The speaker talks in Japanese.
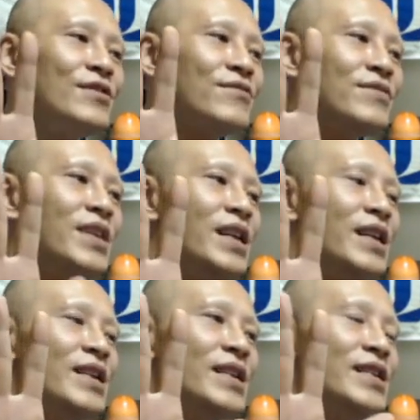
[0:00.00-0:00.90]
うん。
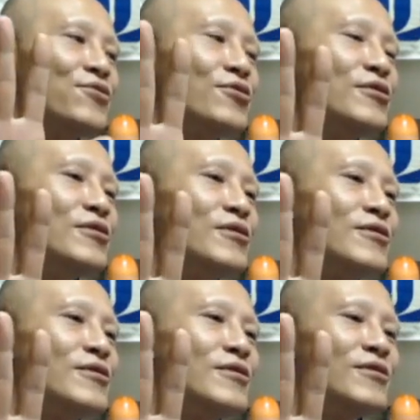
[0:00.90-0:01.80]
で、えっ
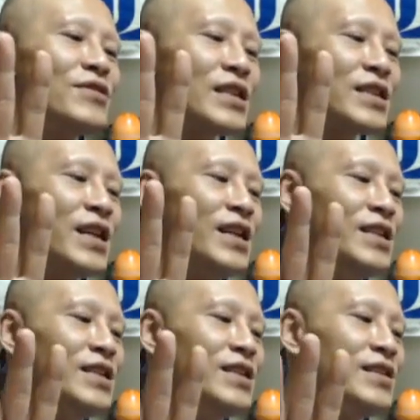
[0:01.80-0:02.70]
と、なんだっけ
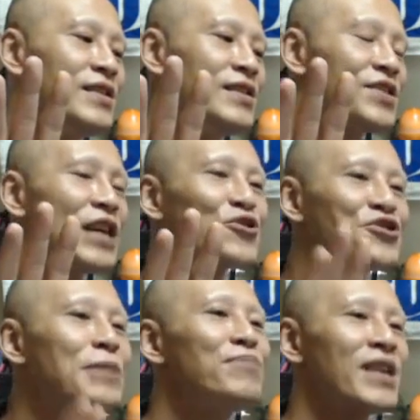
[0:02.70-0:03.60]

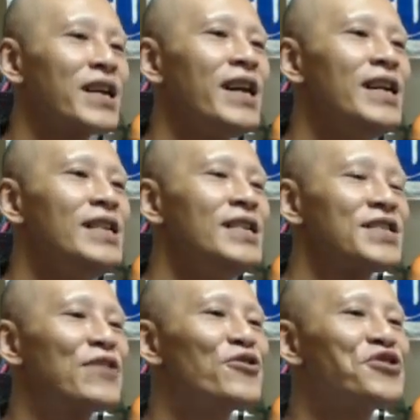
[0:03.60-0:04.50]
サノステップだっけ
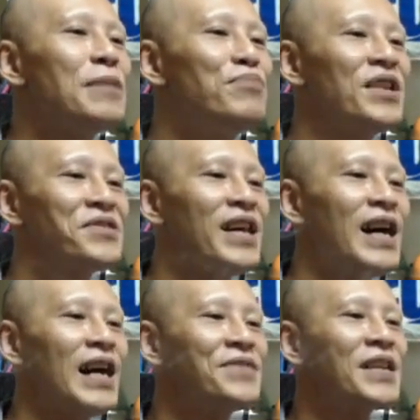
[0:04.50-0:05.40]
サノステップなんて
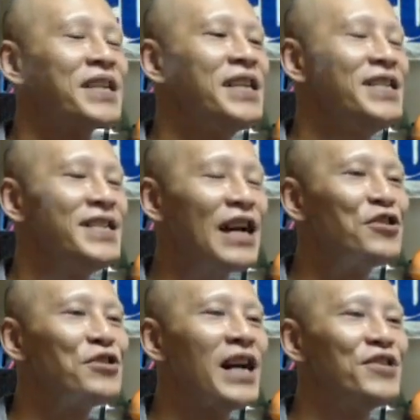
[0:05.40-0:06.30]
あんな蹴り痛
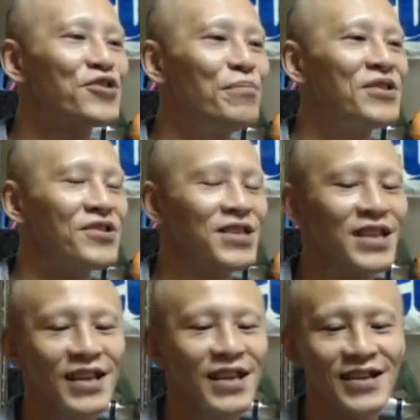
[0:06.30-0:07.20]
くないでしょ、別
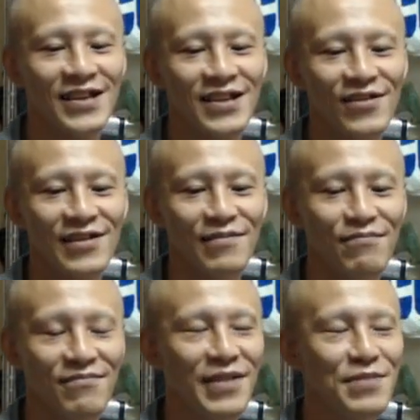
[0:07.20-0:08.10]
に。
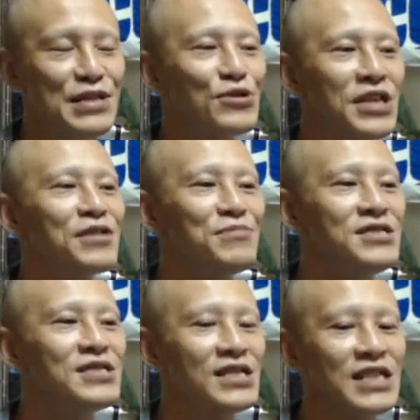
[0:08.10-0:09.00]
まあ、見たことあるみ
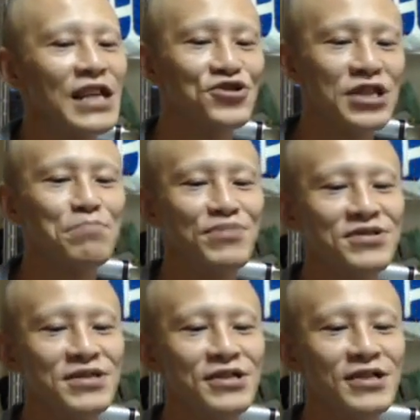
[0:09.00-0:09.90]
んな、サノステップっ
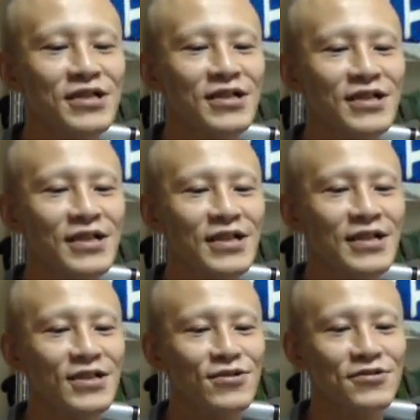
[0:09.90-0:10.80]
ていう。
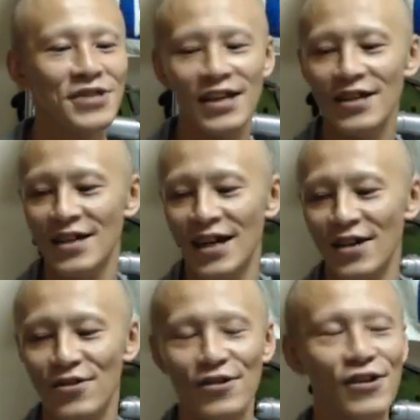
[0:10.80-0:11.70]
そのね、
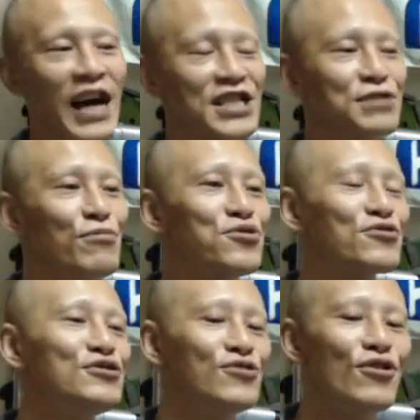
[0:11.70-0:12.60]
あの、橋本
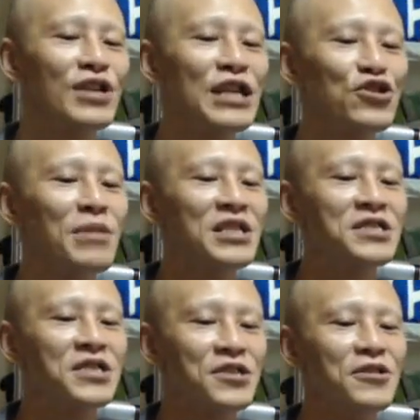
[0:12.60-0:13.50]
くんを蹴っ飛ばし
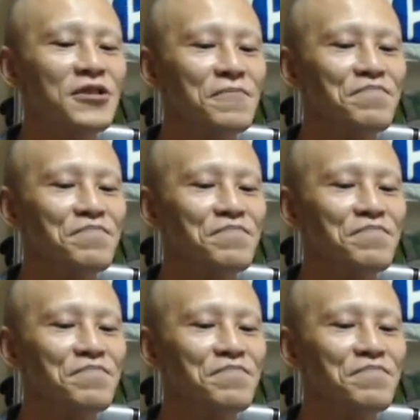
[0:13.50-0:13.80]
たんだけど、